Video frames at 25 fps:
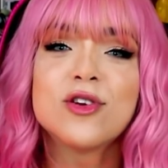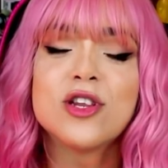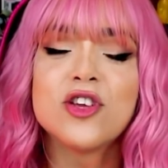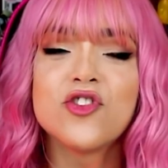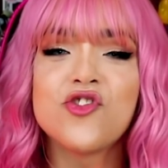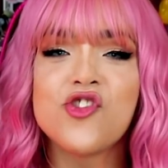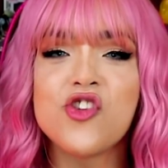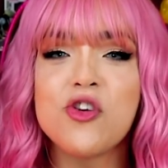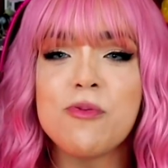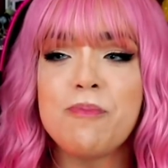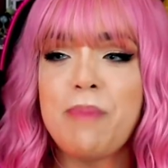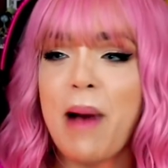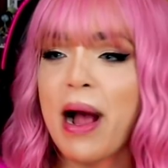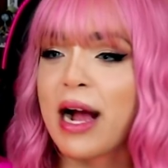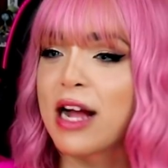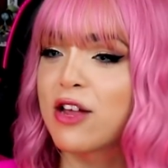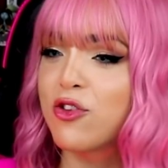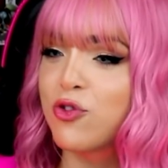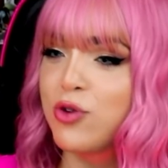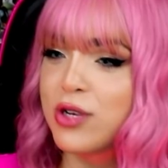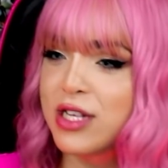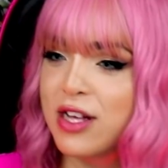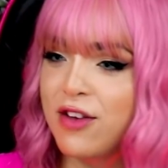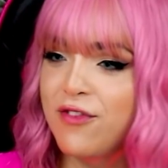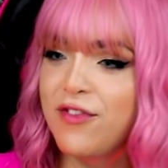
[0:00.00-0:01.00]
quando a gente paga as
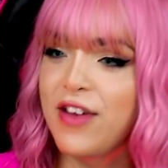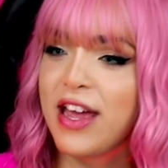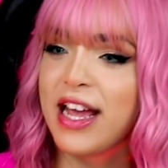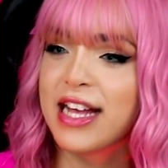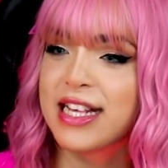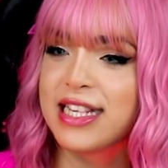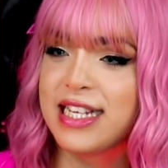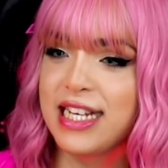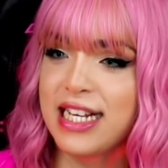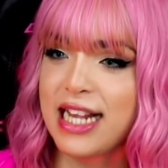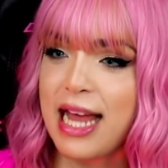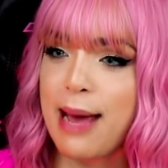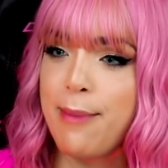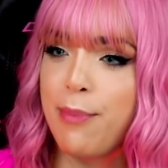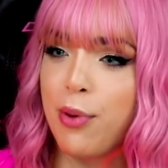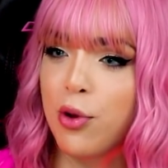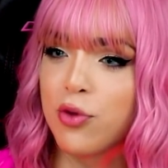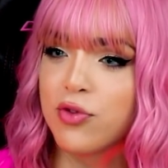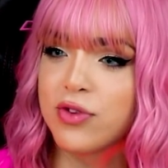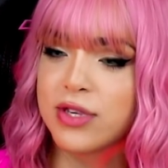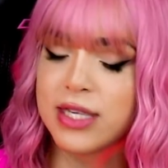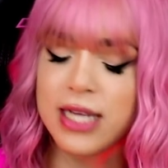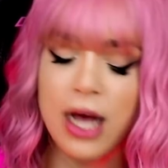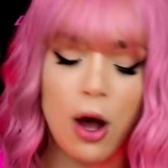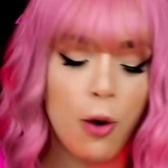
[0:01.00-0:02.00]
coisas bem assim, né,
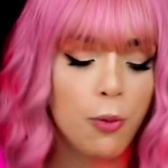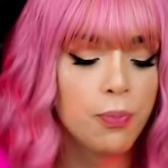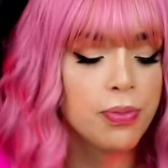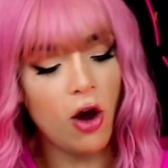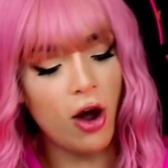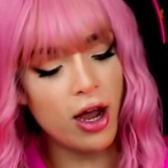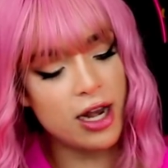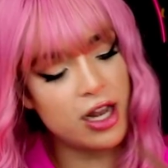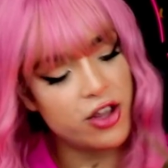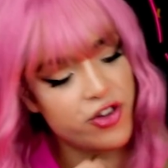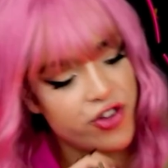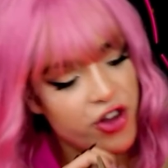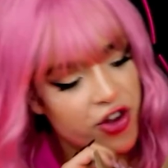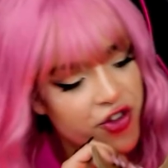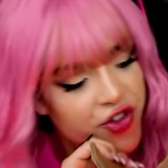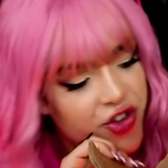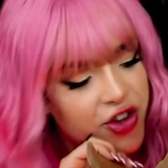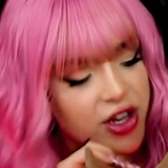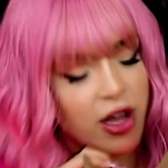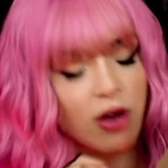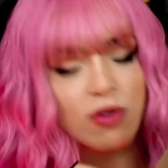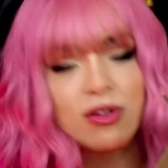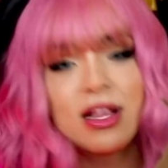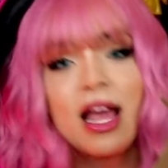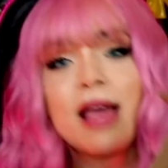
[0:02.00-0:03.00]
produção? E olha, gente,
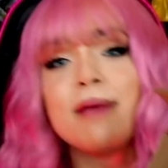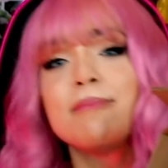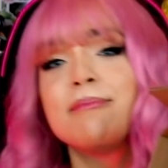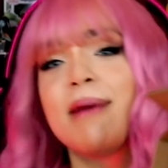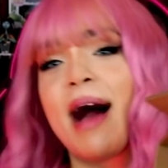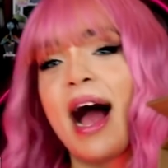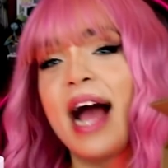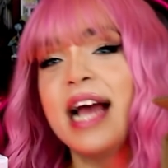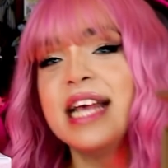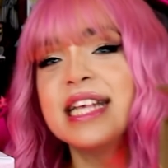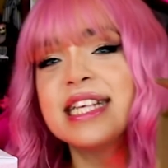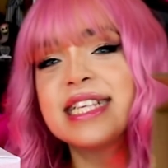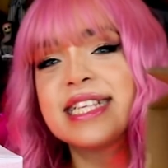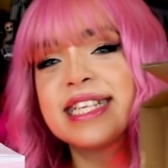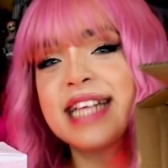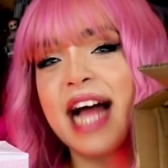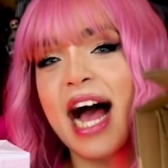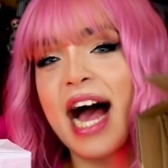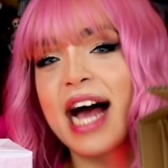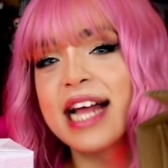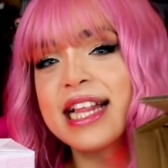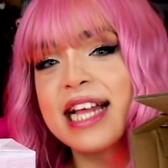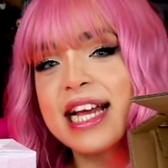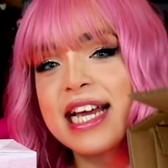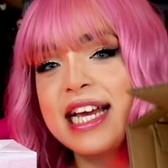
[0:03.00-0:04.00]
não tem mais
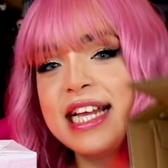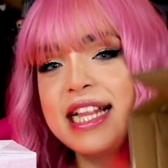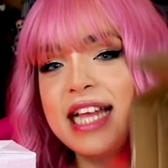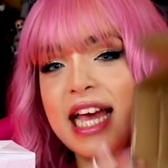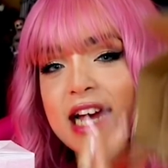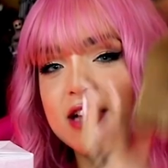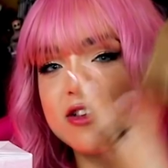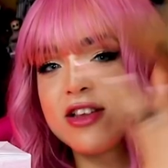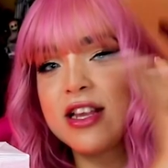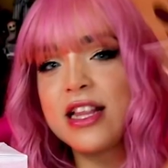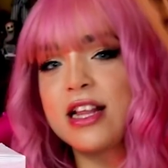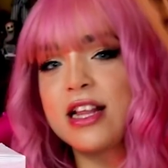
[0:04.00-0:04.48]
nada aqui dentro,